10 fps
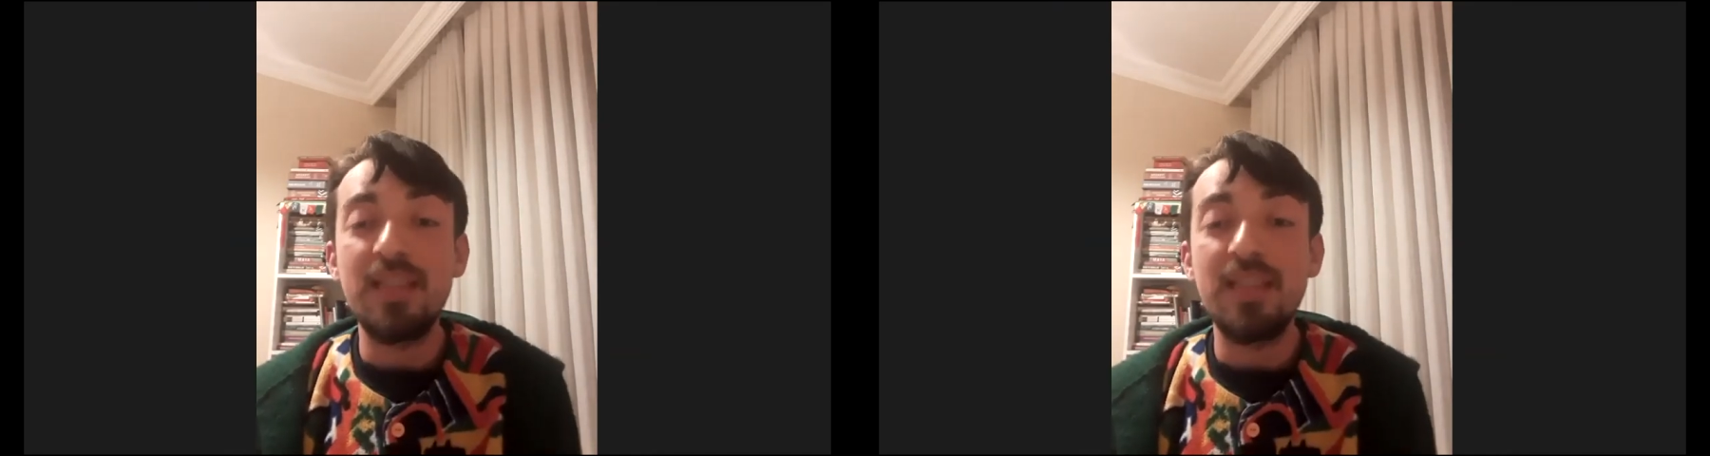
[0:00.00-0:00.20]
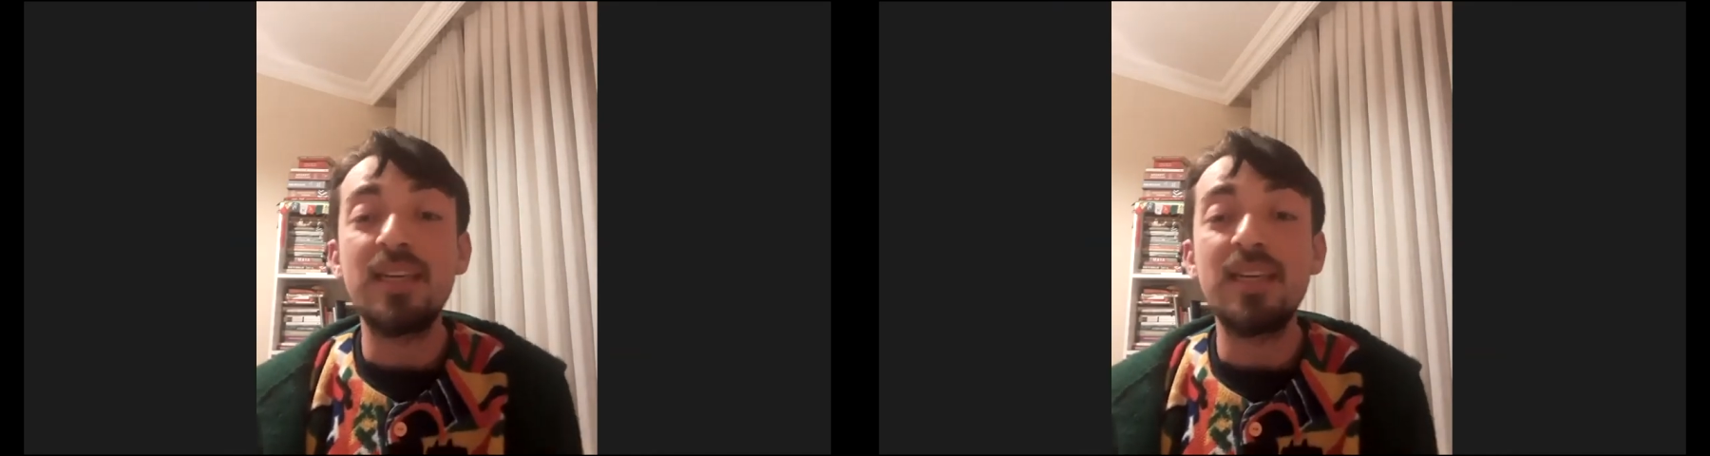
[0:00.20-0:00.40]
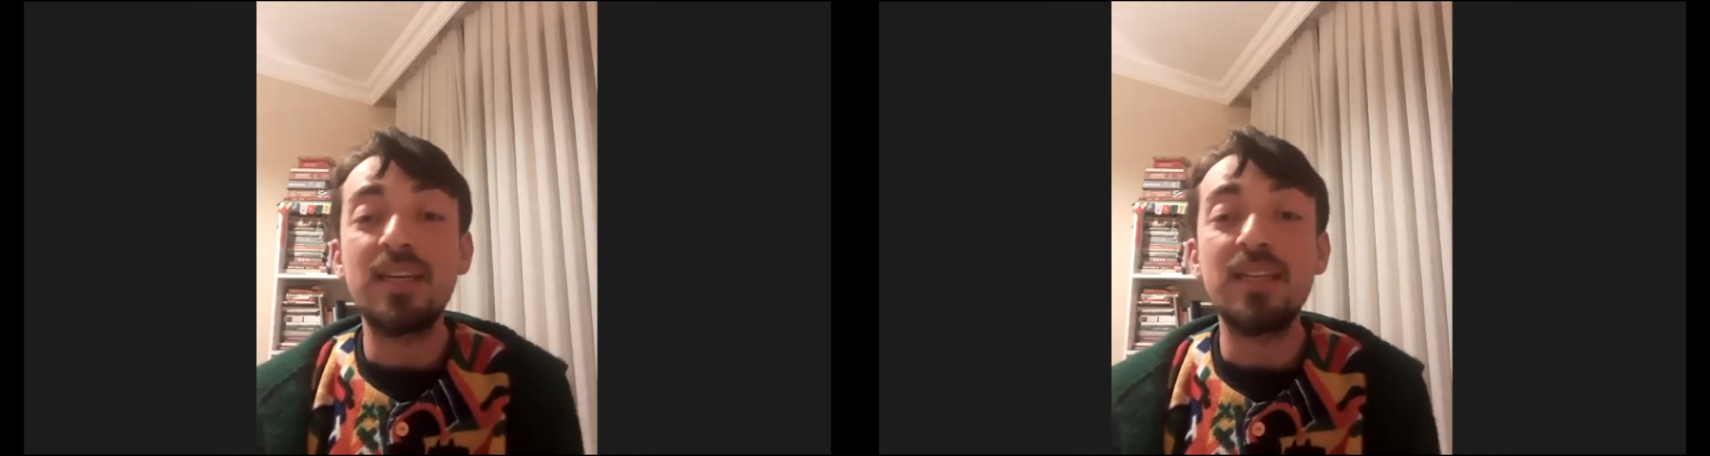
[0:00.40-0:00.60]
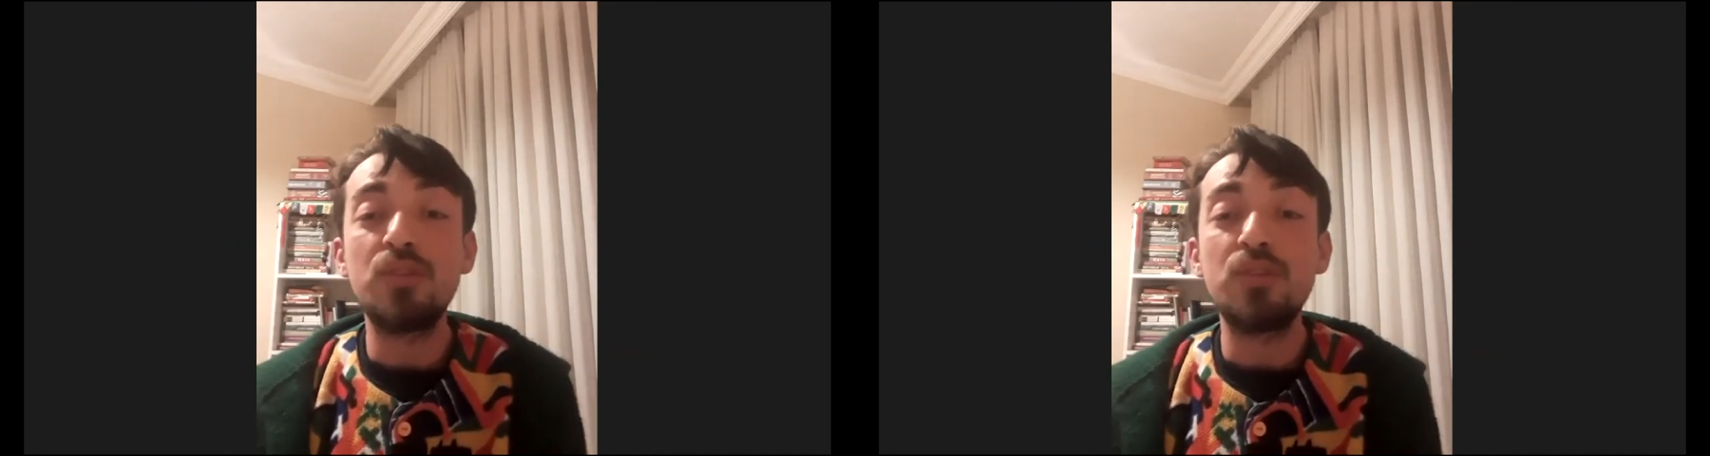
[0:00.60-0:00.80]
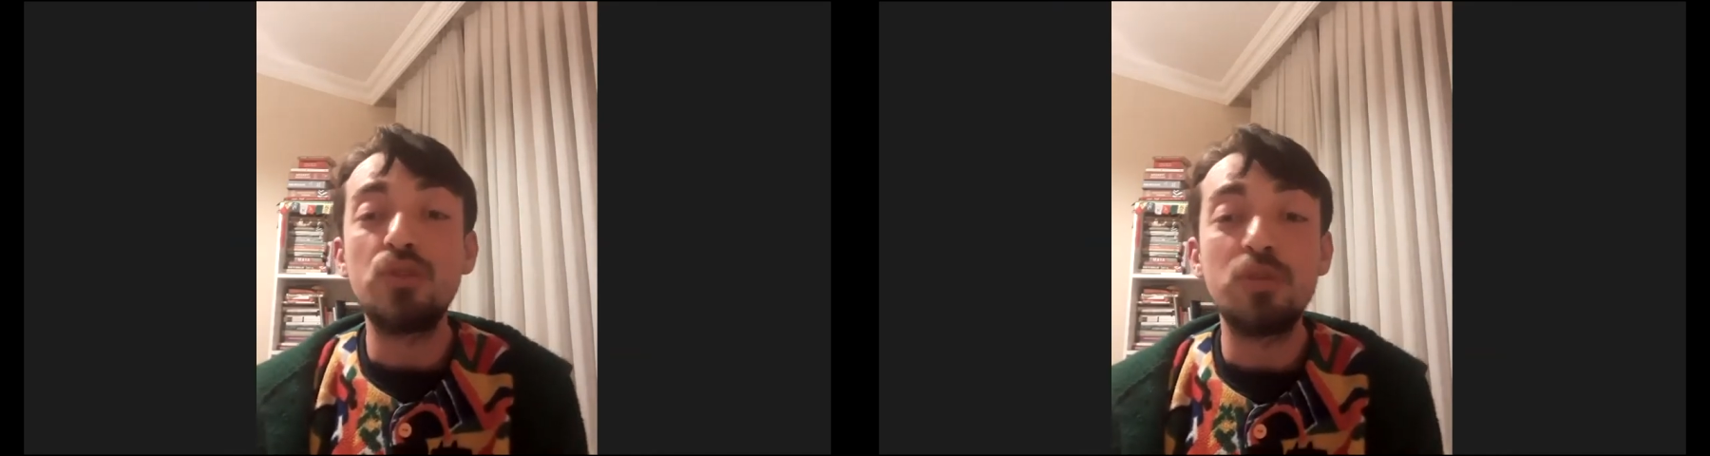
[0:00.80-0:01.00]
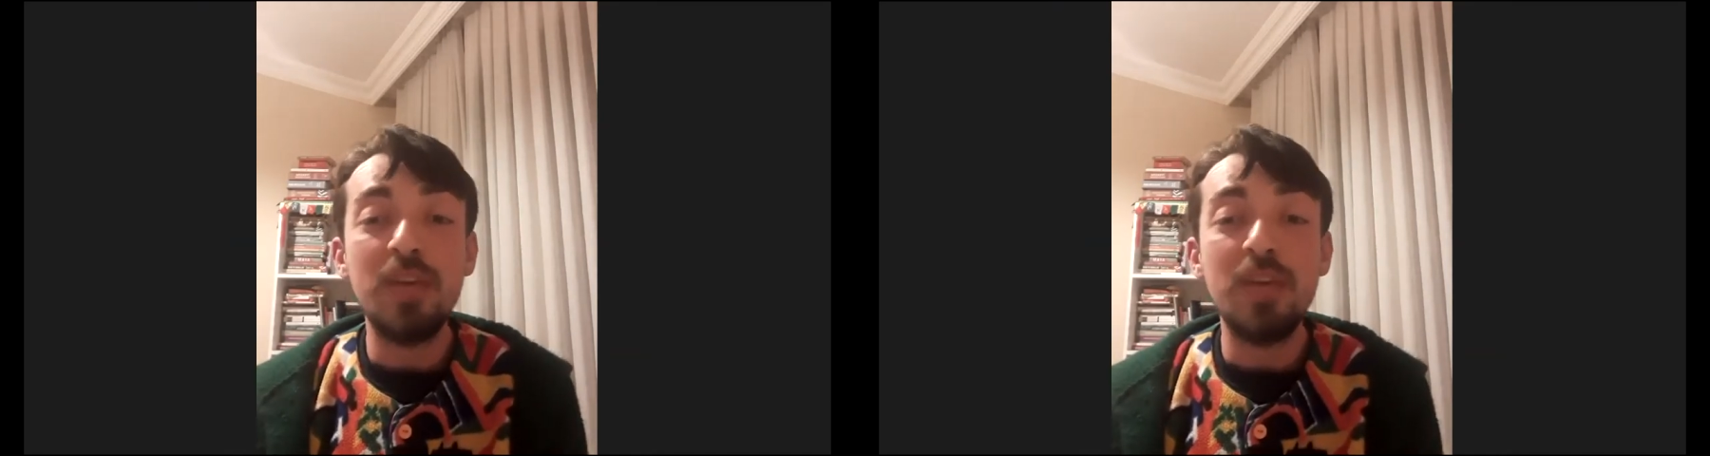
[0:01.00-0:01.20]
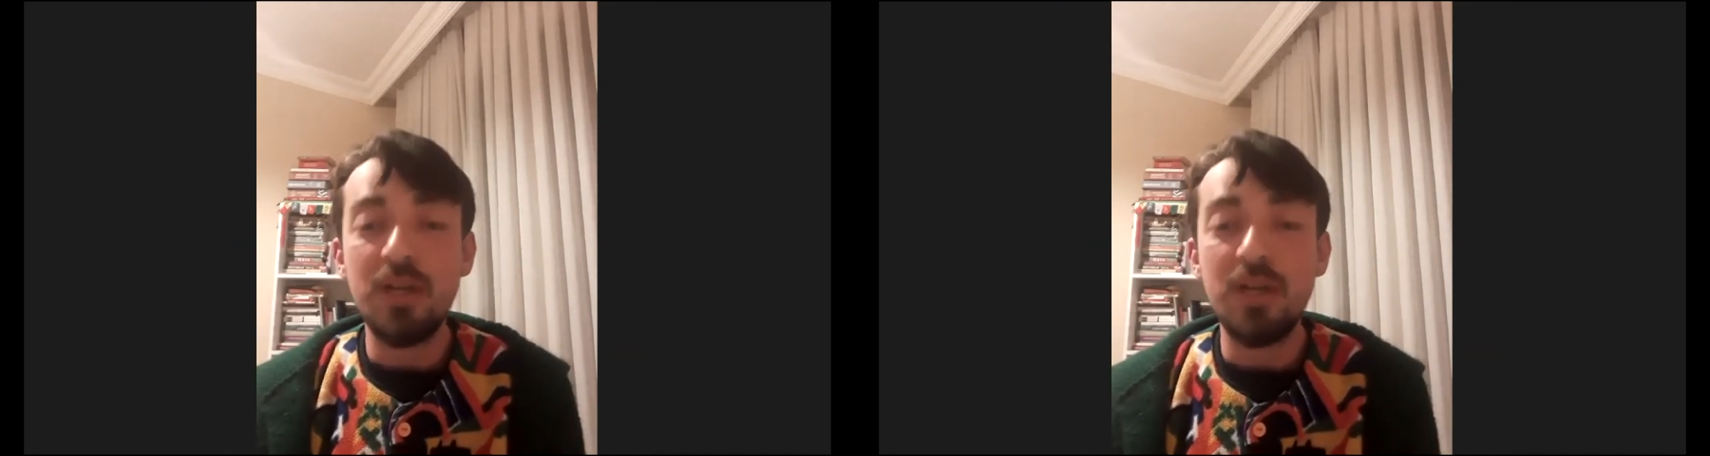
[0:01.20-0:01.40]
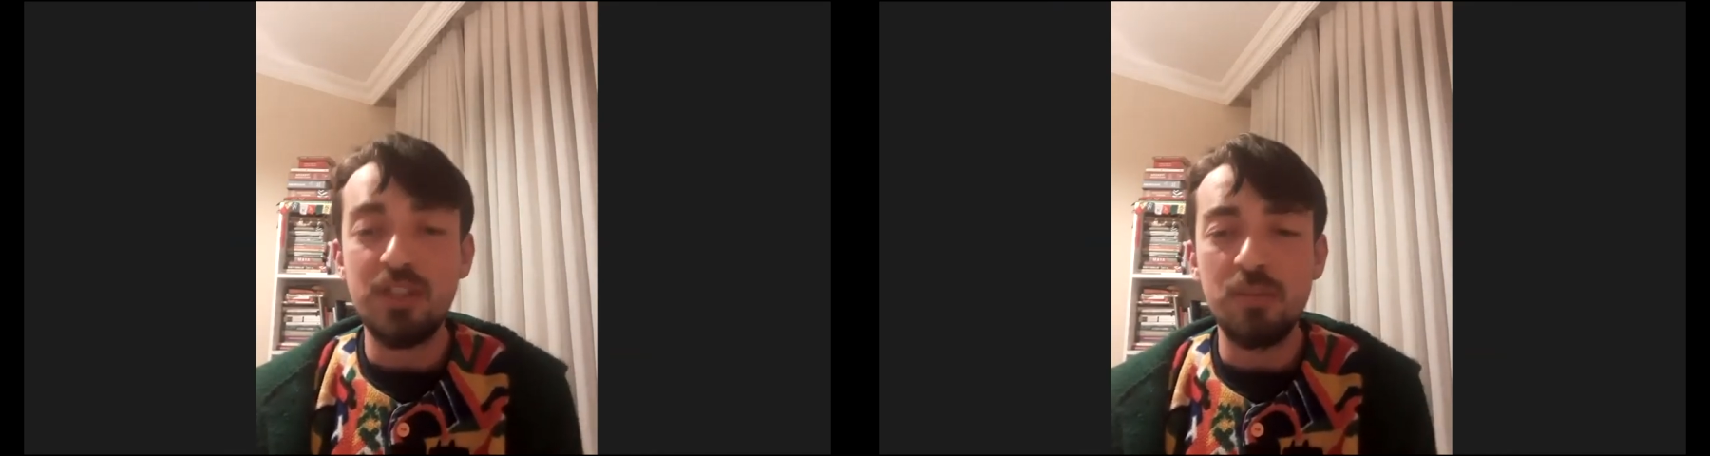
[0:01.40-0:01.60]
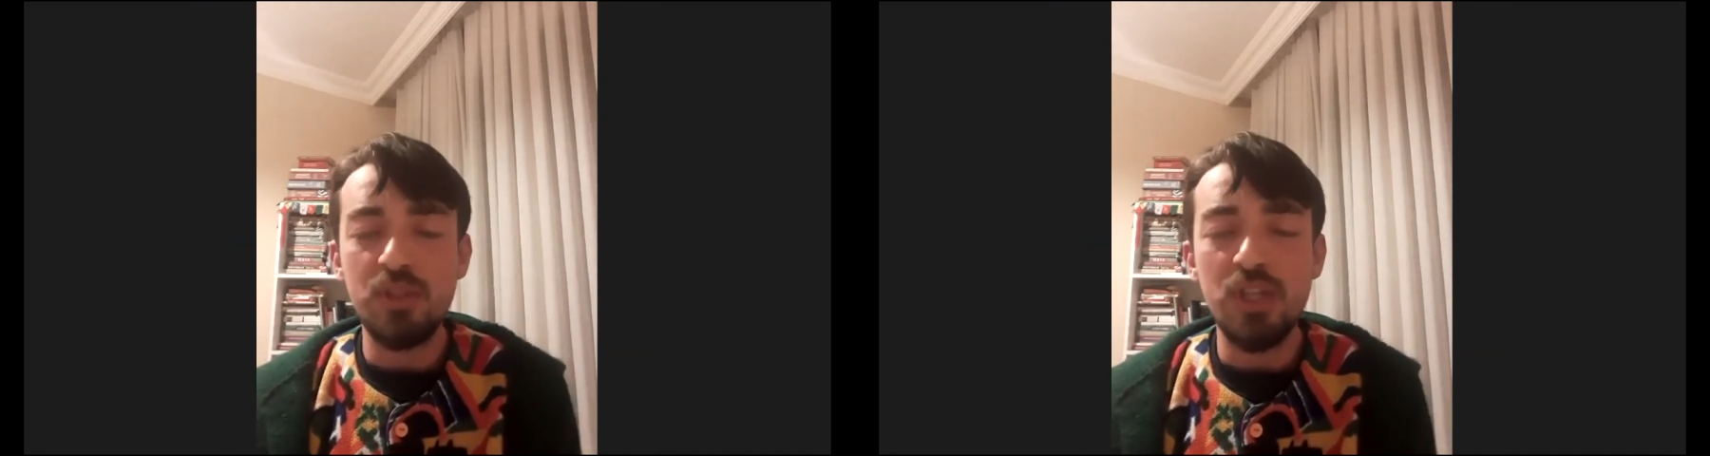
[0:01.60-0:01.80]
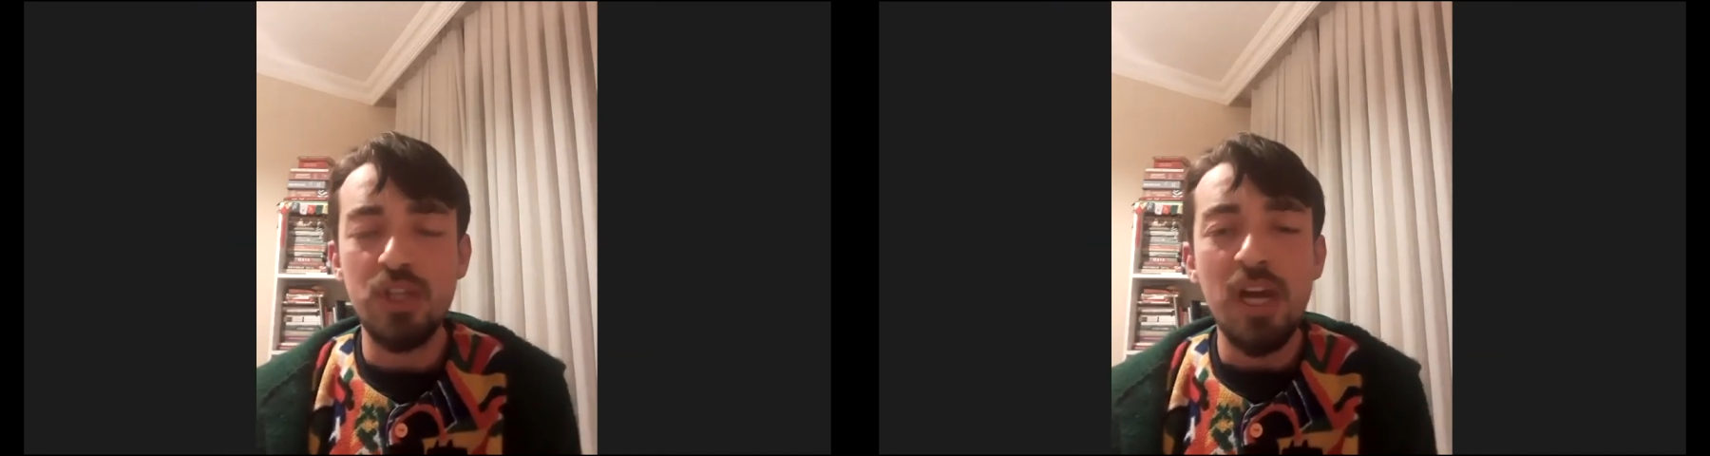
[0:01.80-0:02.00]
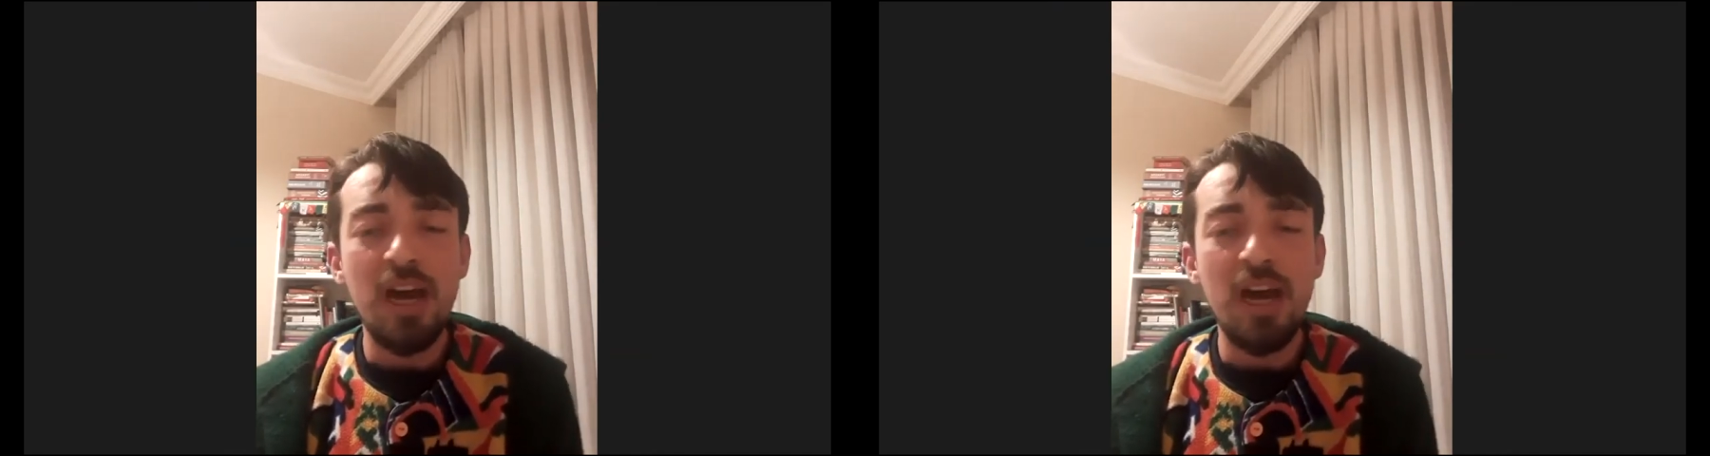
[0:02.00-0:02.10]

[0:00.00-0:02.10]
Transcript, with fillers: Yana yakıla düşünmeye başlamış.